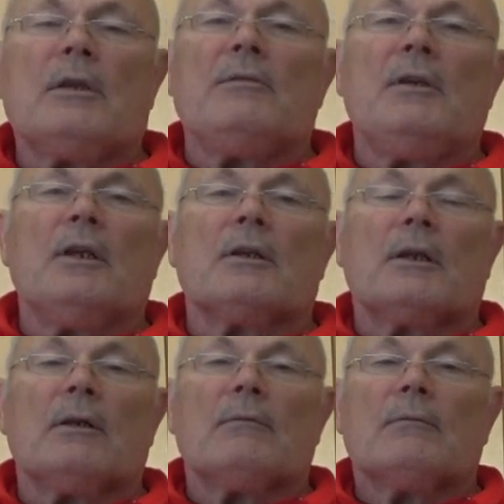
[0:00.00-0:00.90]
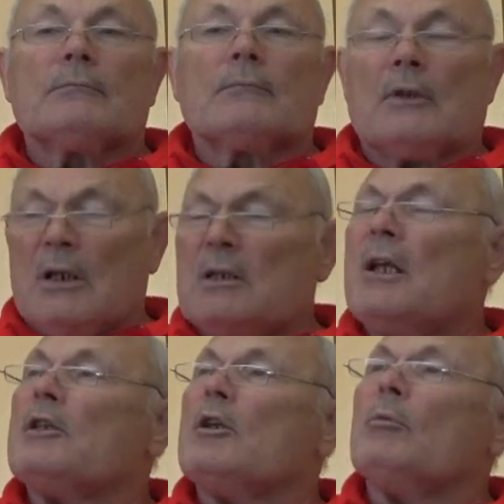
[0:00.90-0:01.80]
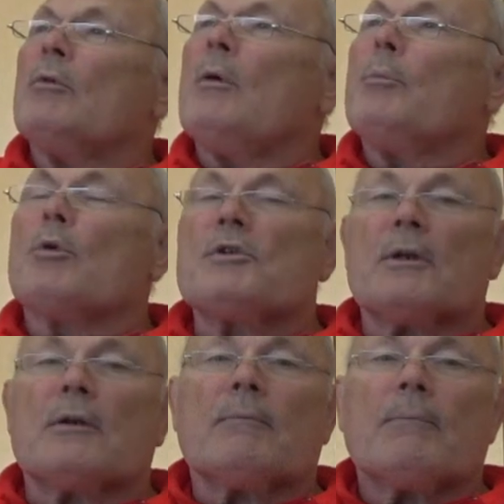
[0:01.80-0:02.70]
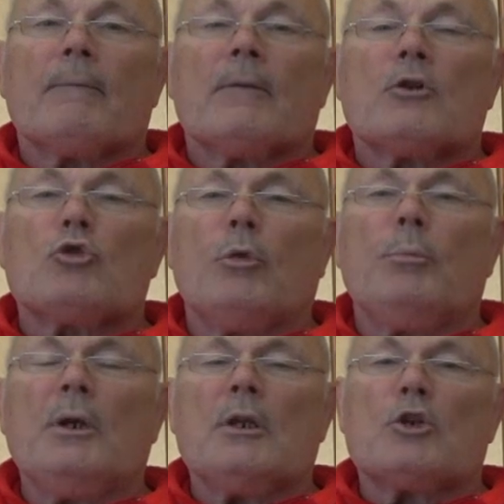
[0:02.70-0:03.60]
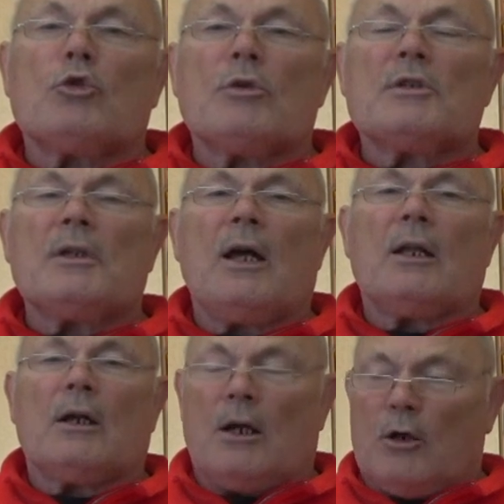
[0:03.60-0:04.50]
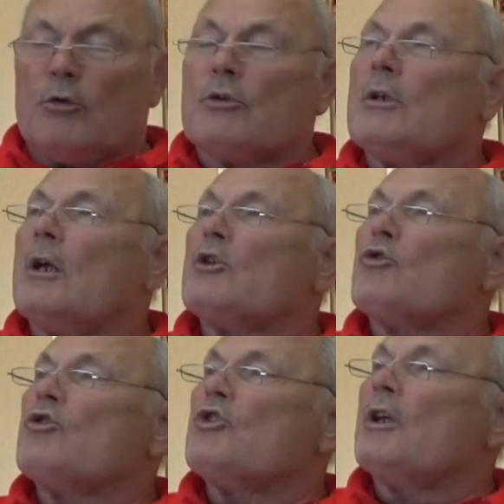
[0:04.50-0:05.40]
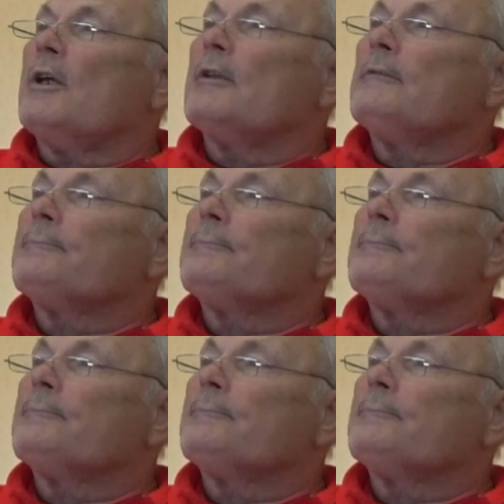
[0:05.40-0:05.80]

Матвиенко. Да дайте ему вопросик. Что было, что стало, как он себя ощущает.